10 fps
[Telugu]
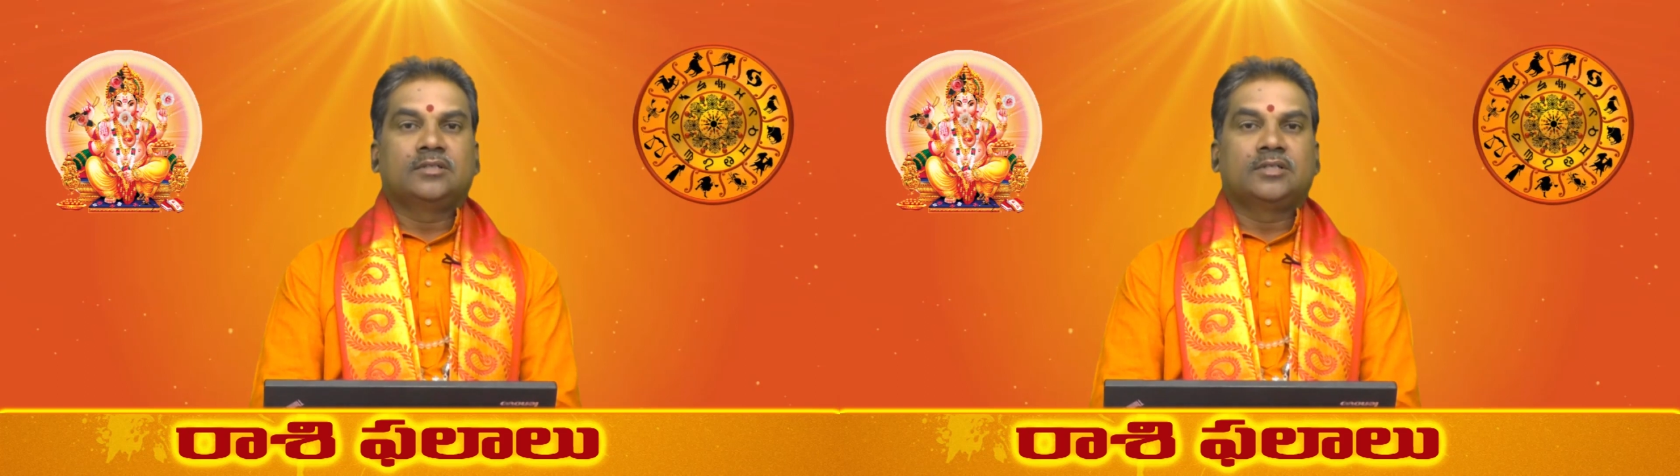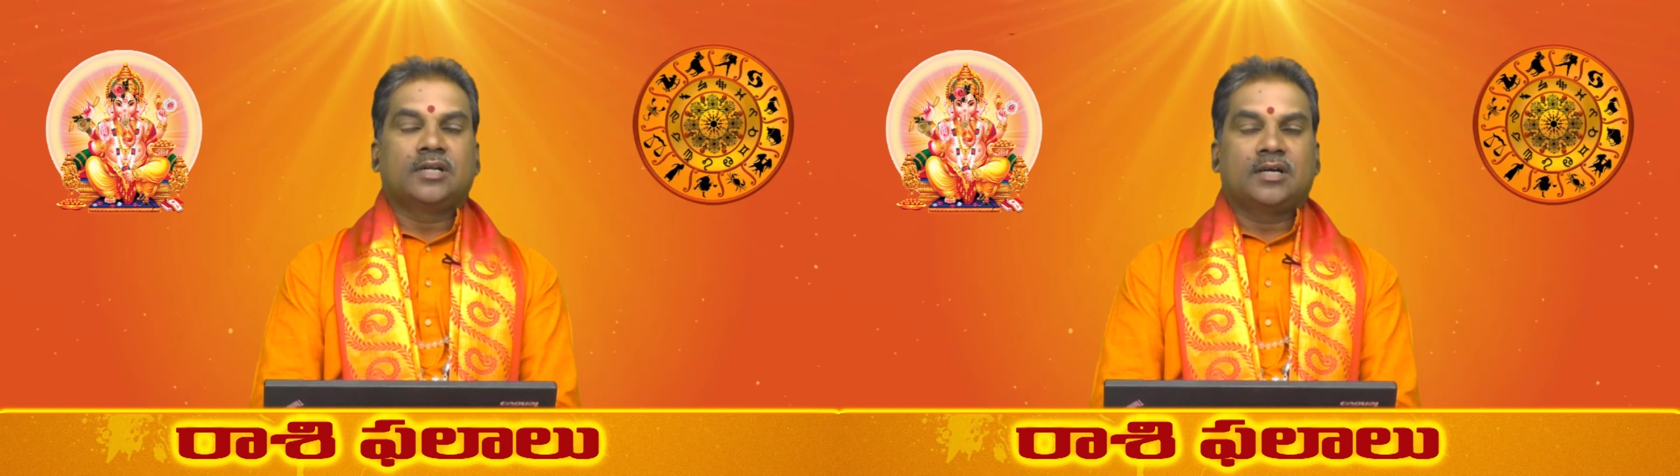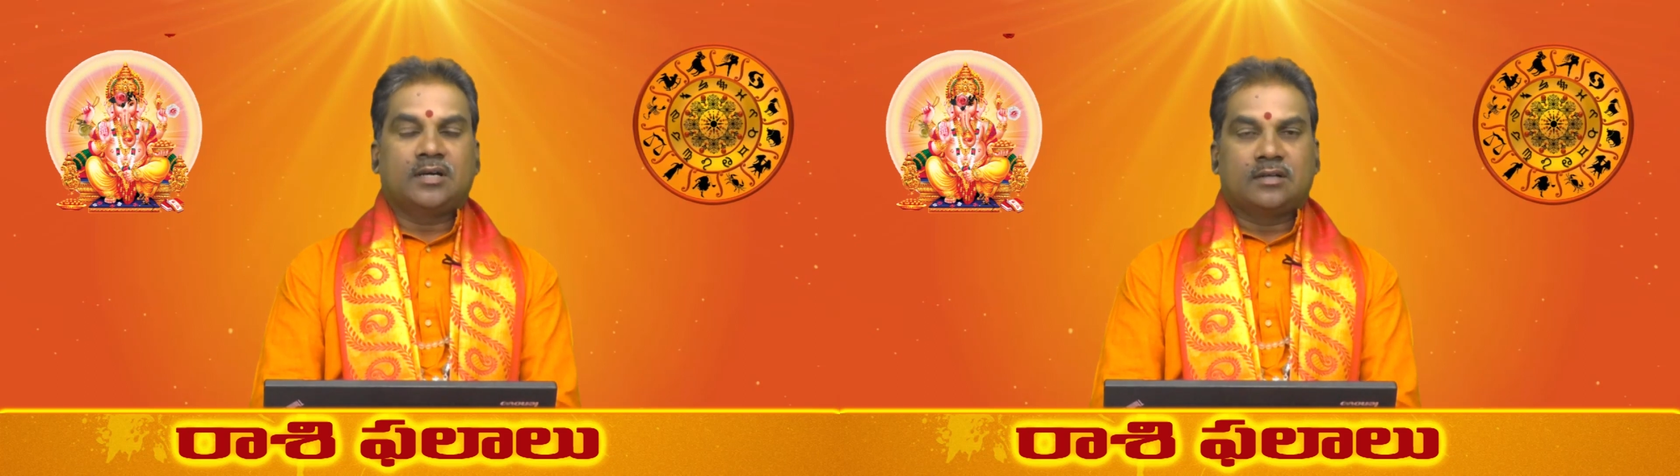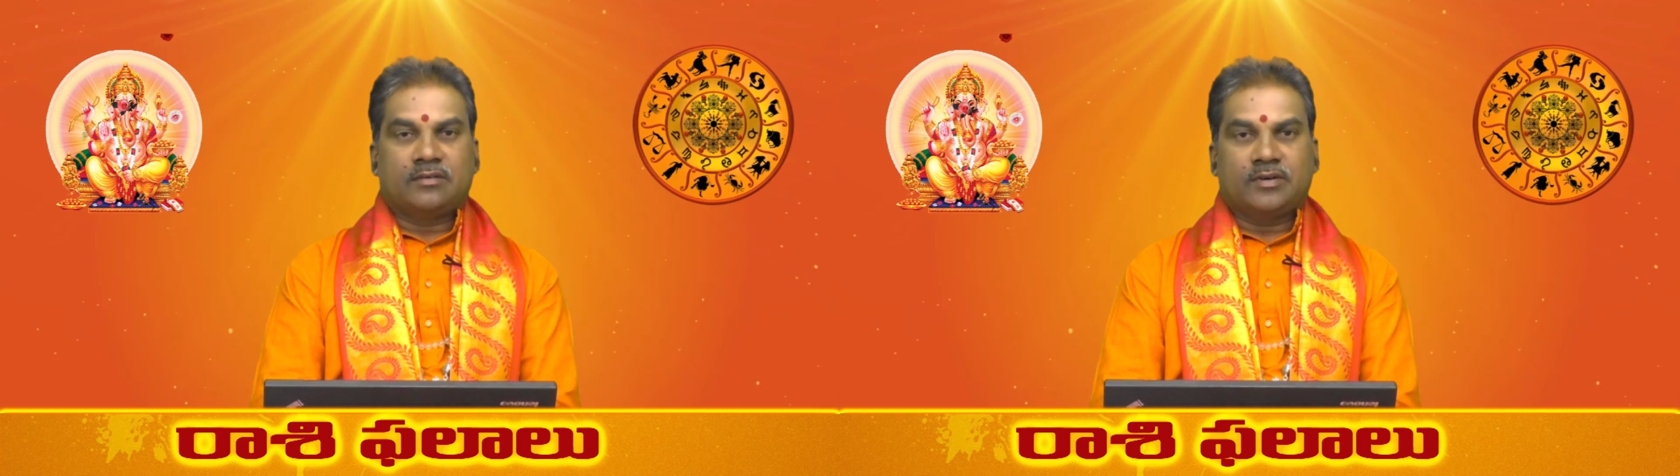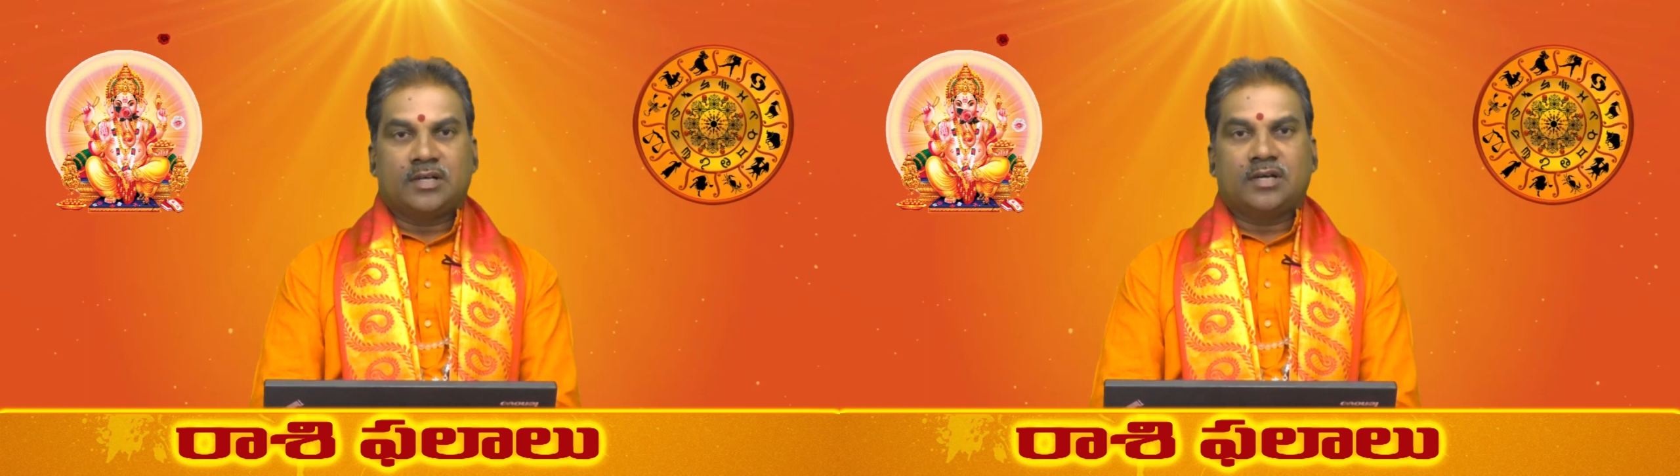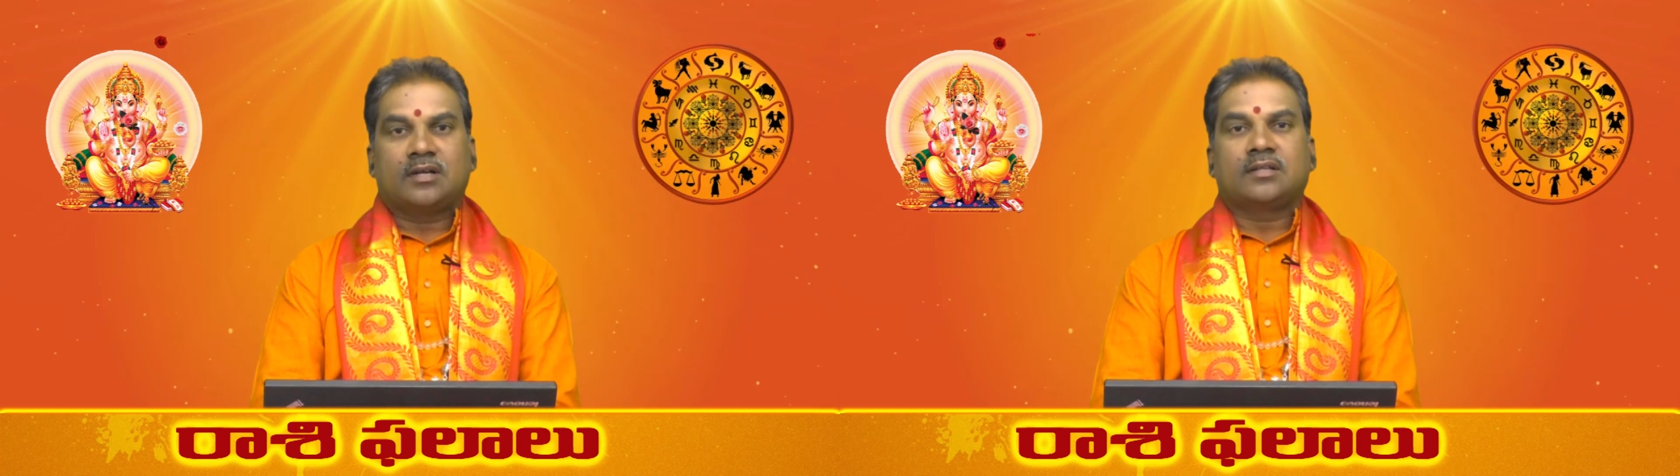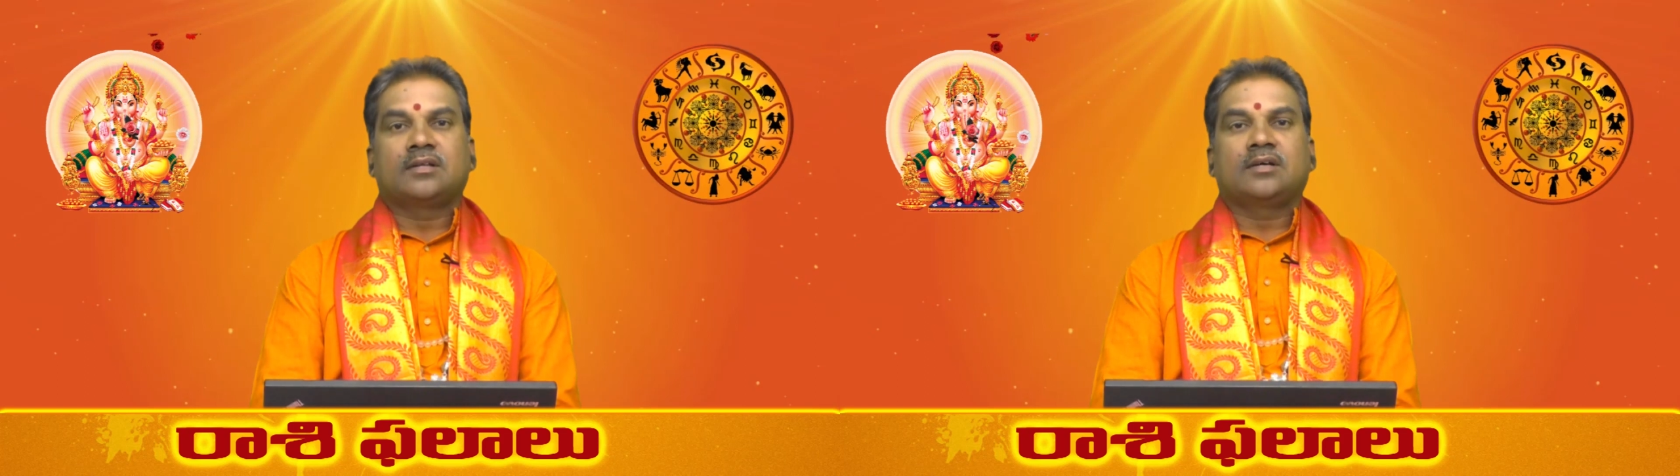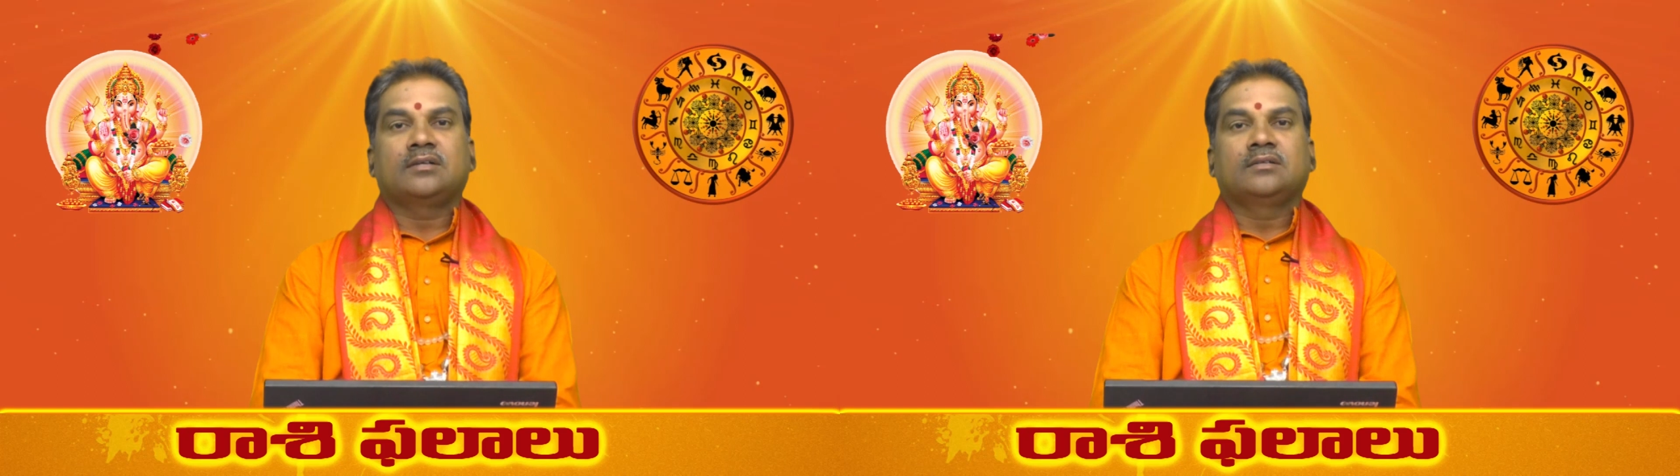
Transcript: ఈ గ్రహ నవగ్రహారాధన